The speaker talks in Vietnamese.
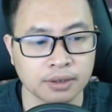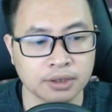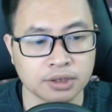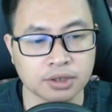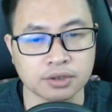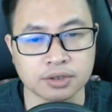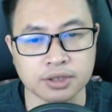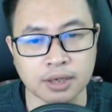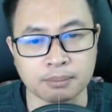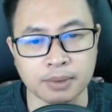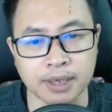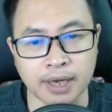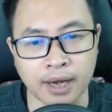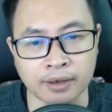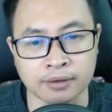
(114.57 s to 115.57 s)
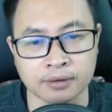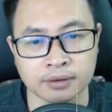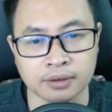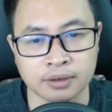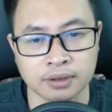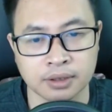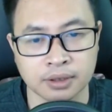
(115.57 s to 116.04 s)
Trừ Trần Bình An
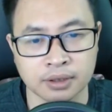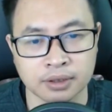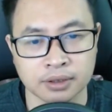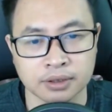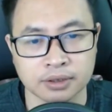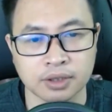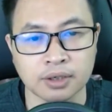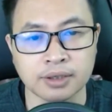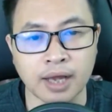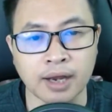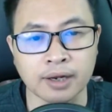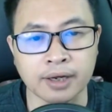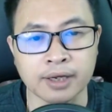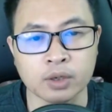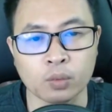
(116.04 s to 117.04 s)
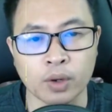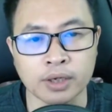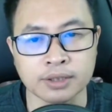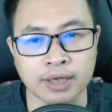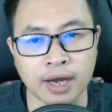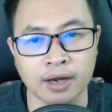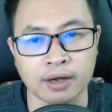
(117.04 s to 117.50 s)
Dưới tàng cây quế
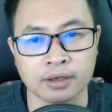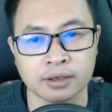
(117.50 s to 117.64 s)
già